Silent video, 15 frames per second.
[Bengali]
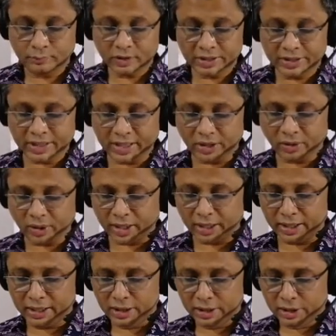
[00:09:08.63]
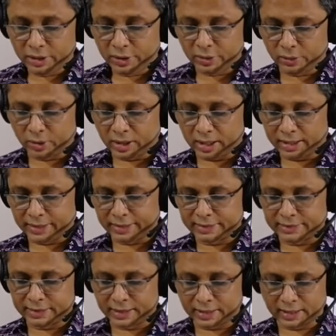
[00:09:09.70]
There were no
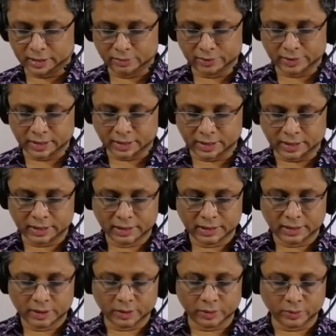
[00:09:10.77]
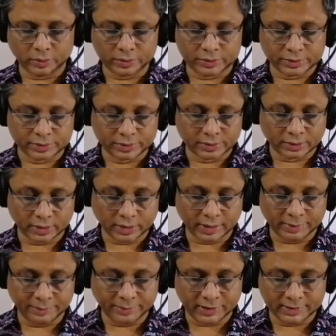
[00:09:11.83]
gardens around the roads or
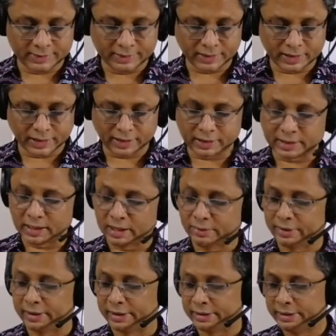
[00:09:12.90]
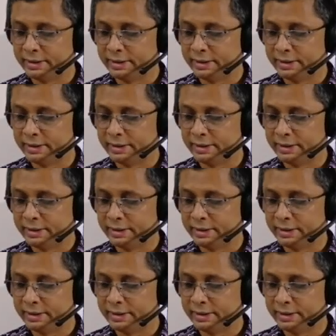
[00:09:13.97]
busy and crowded.